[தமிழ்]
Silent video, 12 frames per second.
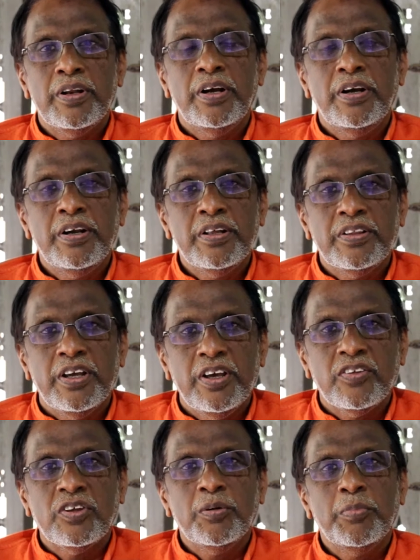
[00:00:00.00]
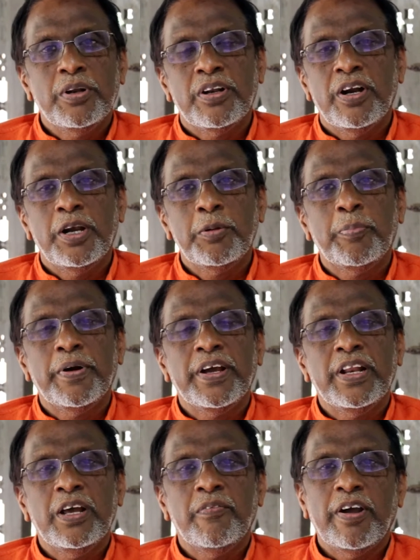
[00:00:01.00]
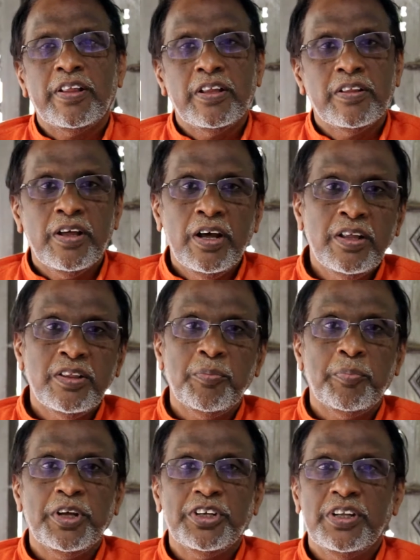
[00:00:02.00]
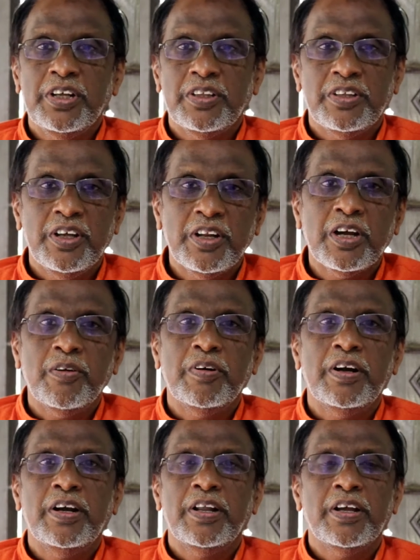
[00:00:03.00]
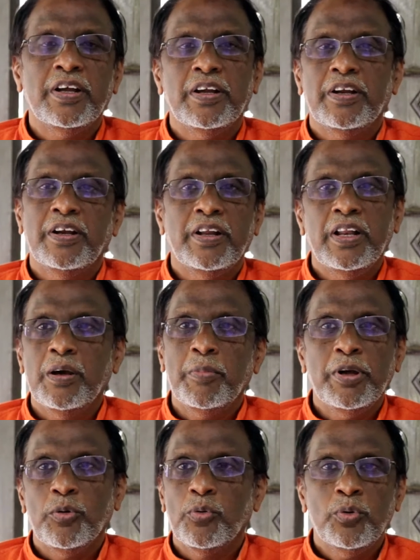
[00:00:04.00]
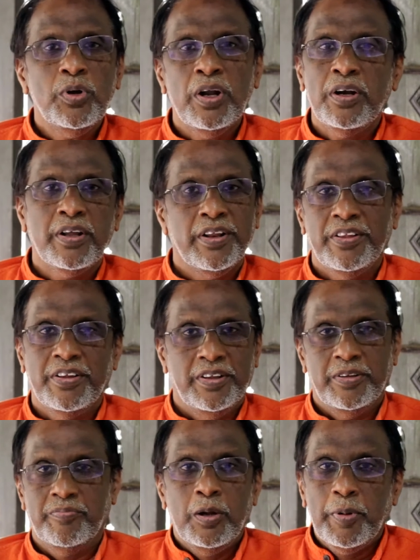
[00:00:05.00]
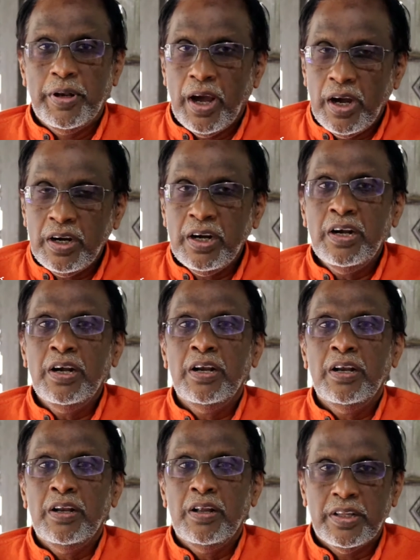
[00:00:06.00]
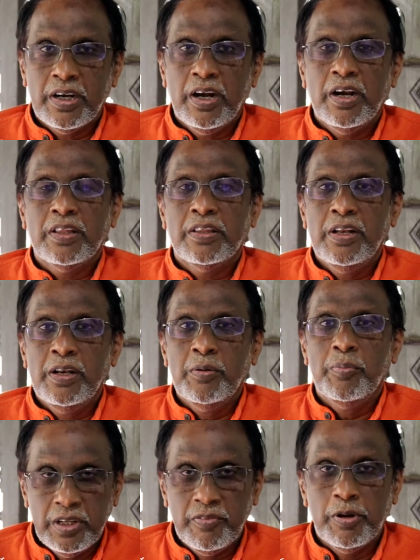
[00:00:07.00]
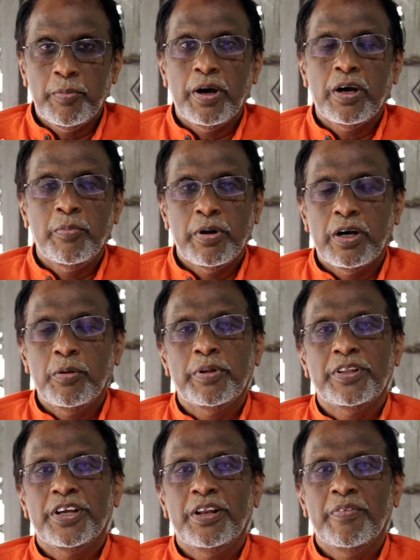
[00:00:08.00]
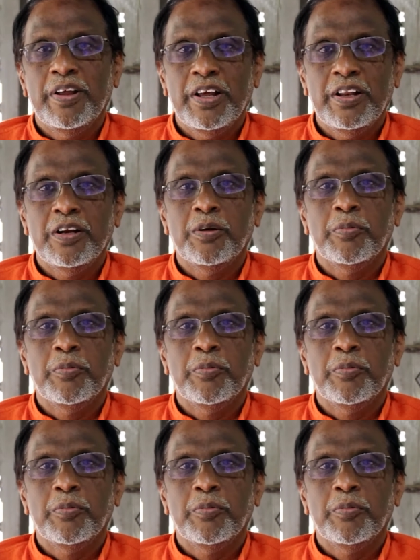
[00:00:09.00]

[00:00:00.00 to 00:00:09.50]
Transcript: ரெண்டு தேசம் என்ற அடிப்படையிலே வைத்துத்தான் அந்த பிரச்சனையை தீர்க்க வேண்டிய நிலைமை ஒன்று அன்று இருந்தது இப்போ நாங்கள் அந்த காலத்தில் தீவிரமாக மக்கள் மத்தியில் வேலையில்